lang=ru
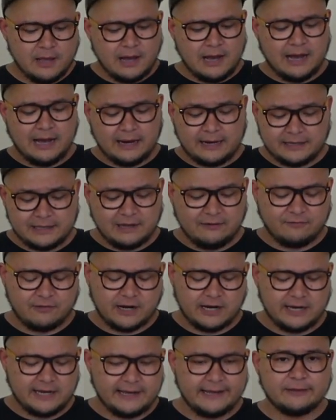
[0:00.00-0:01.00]
А, к нам в
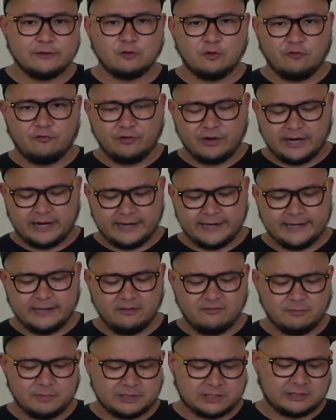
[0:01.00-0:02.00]
кальянную
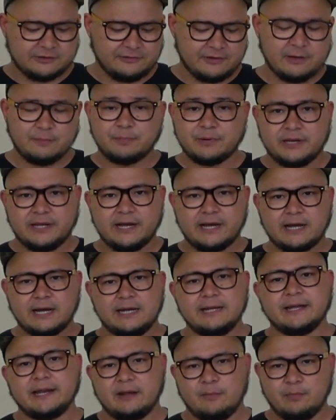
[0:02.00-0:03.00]
ФХЛ в Москве
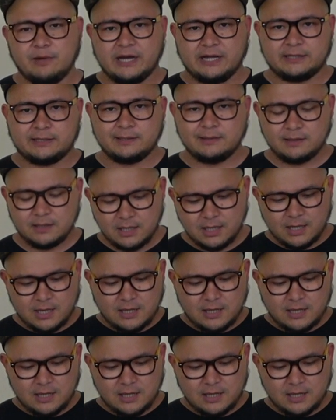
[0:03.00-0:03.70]
приехали ребята,